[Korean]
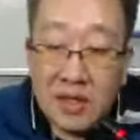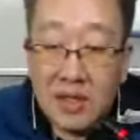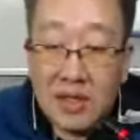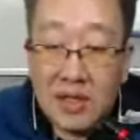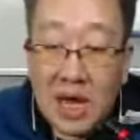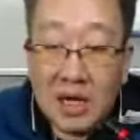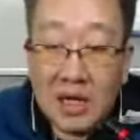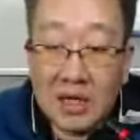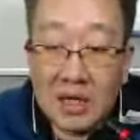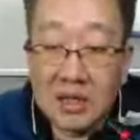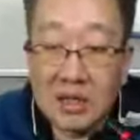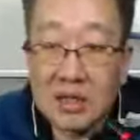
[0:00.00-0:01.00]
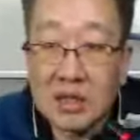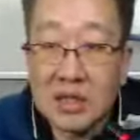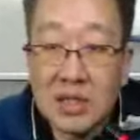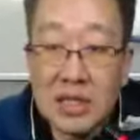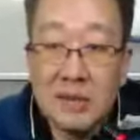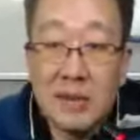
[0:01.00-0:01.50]
약
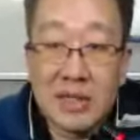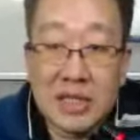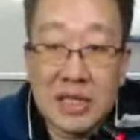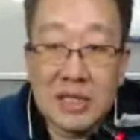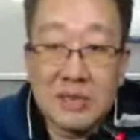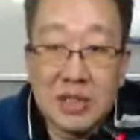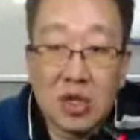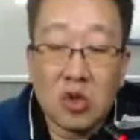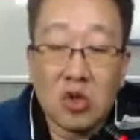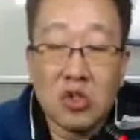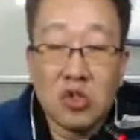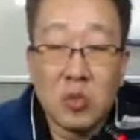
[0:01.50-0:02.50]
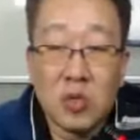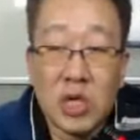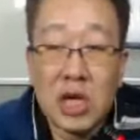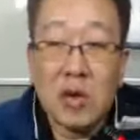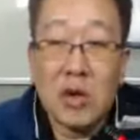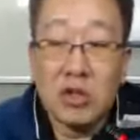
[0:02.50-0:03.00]
247억 그, 원 규모의
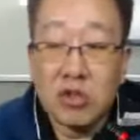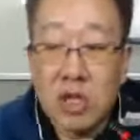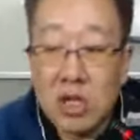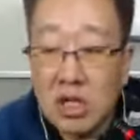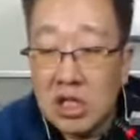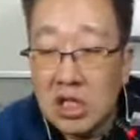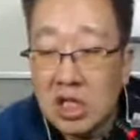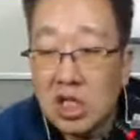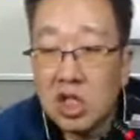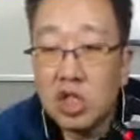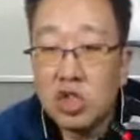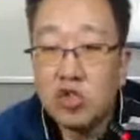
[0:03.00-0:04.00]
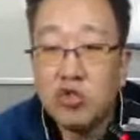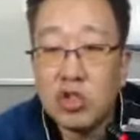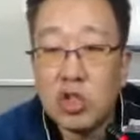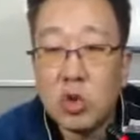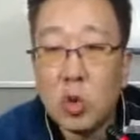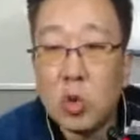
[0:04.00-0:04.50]
해외 투자를 중국의
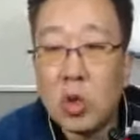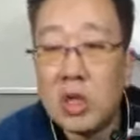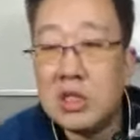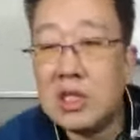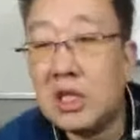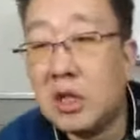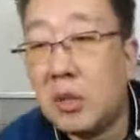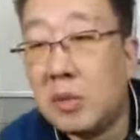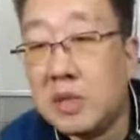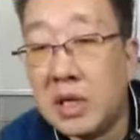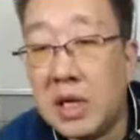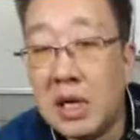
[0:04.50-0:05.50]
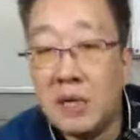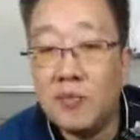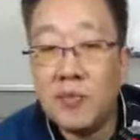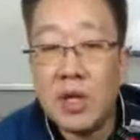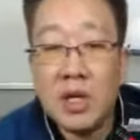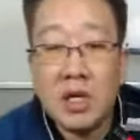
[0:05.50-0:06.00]
토고라는 스타트업 업체가
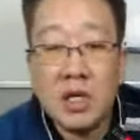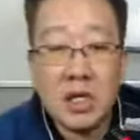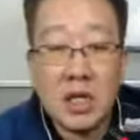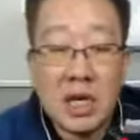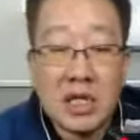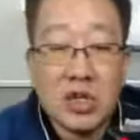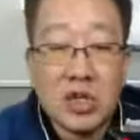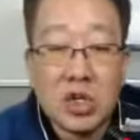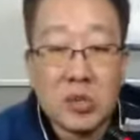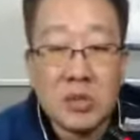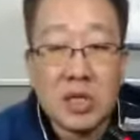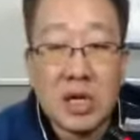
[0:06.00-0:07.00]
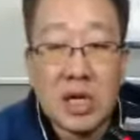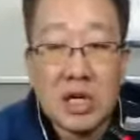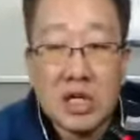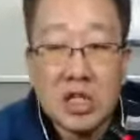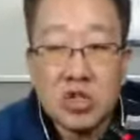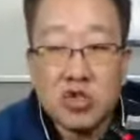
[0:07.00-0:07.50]
그 카시오링 업체가
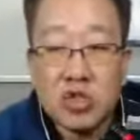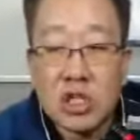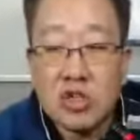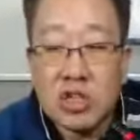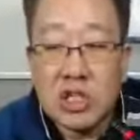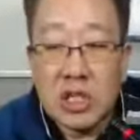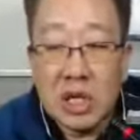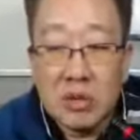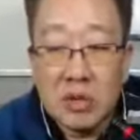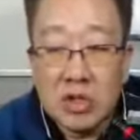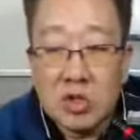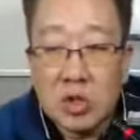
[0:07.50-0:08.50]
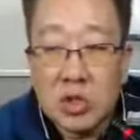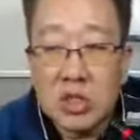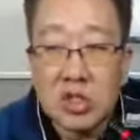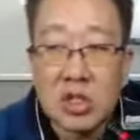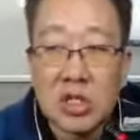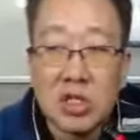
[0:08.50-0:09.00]
투자를 유치했다는 소식을
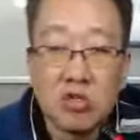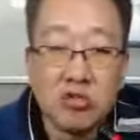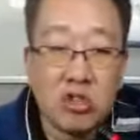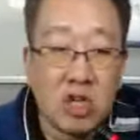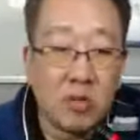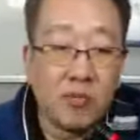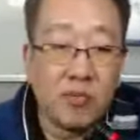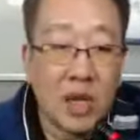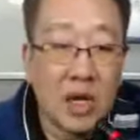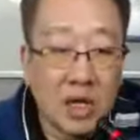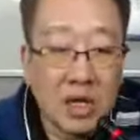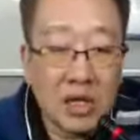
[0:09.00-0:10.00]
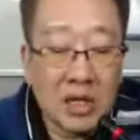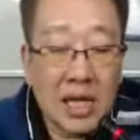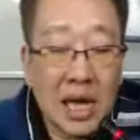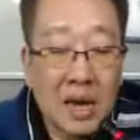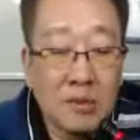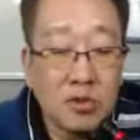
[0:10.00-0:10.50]
전해드렸고요.
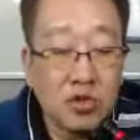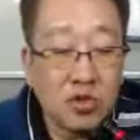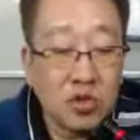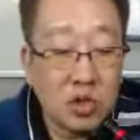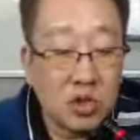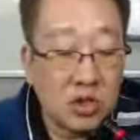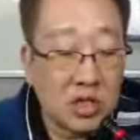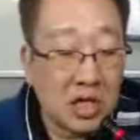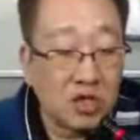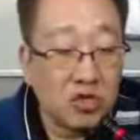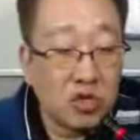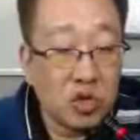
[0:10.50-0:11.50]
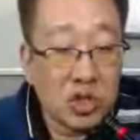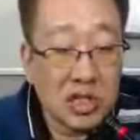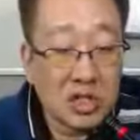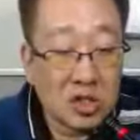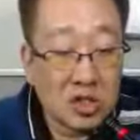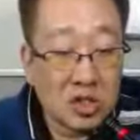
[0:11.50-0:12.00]
다음 중국 소식은 제가 중국 소식
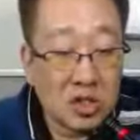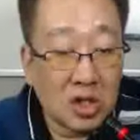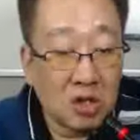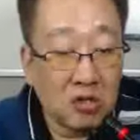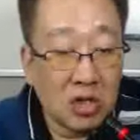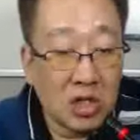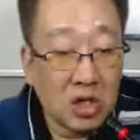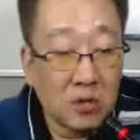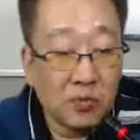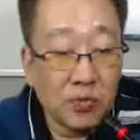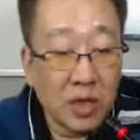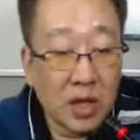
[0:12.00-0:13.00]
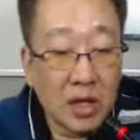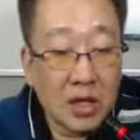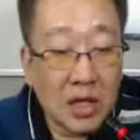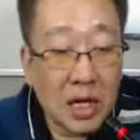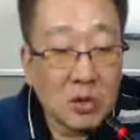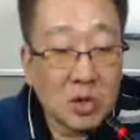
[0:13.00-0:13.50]
계산을 하고 있는데요.
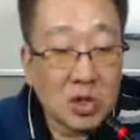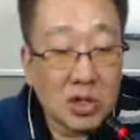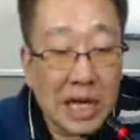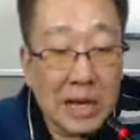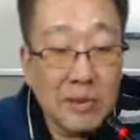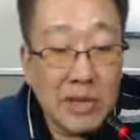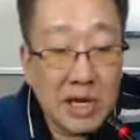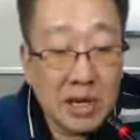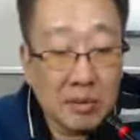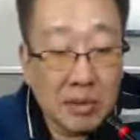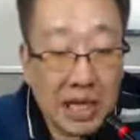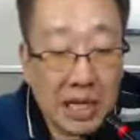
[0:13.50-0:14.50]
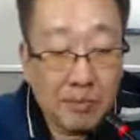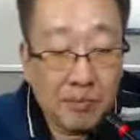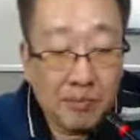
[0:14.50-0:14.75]
다음 소식은 게임 이야기입니다. 게임.